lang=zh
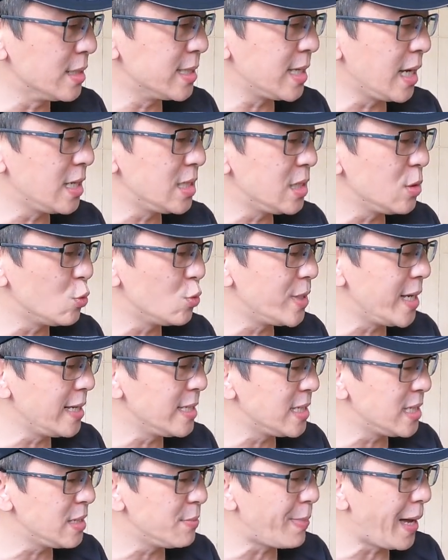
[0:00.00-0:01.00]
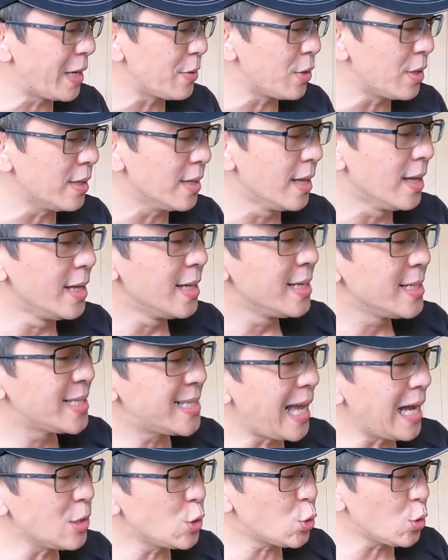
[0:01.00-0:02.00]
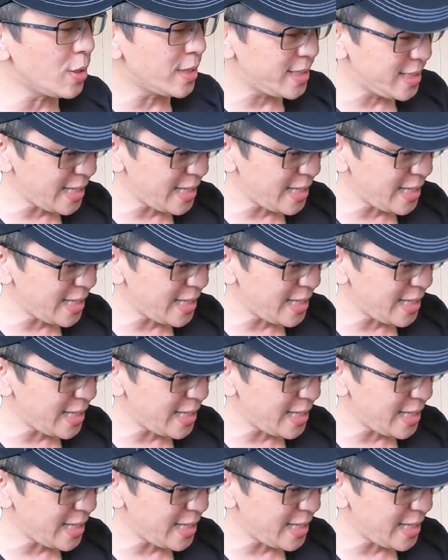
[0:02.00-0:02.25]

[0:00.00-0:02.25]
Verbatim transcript: 哦、这个是五千四百元。上座